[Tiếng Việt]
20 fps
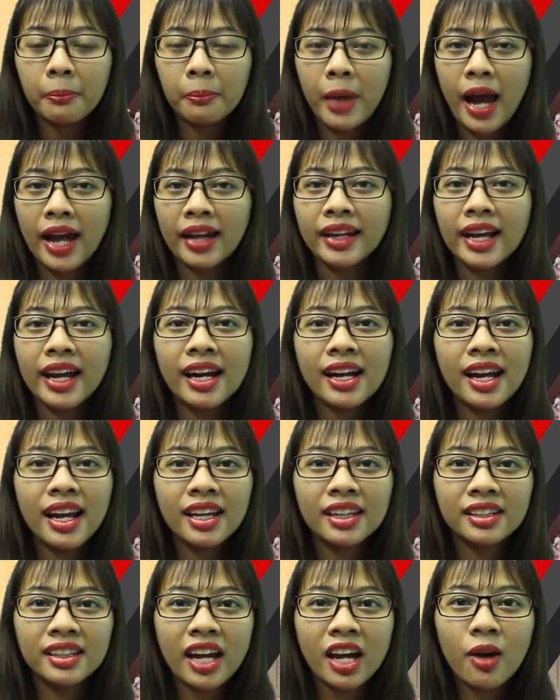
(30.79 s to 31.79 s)
Bạn đang
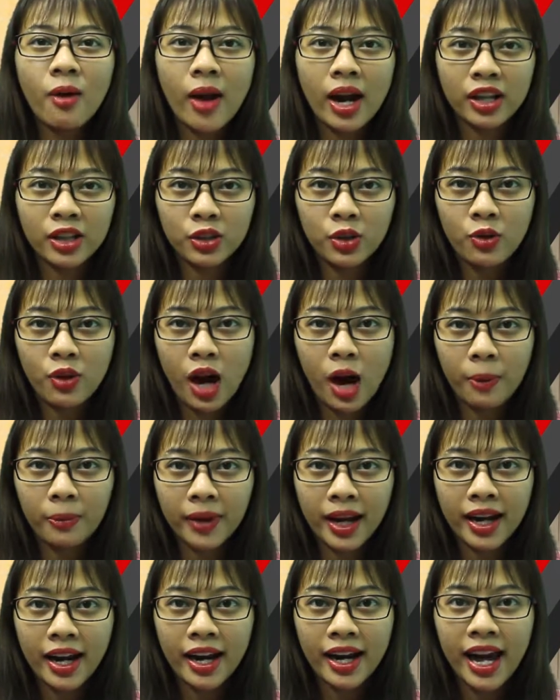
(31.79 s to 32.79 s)
lên kế hoạch du học
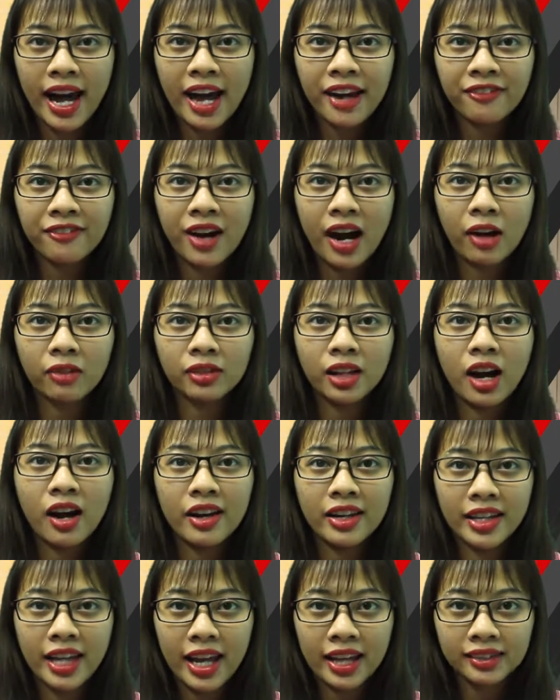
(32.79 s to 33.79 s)
Canada vào
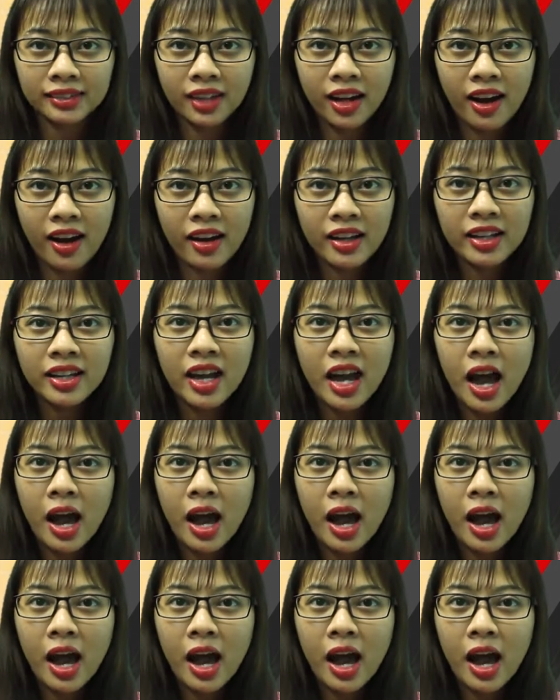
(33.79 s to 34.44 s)
thời gian tới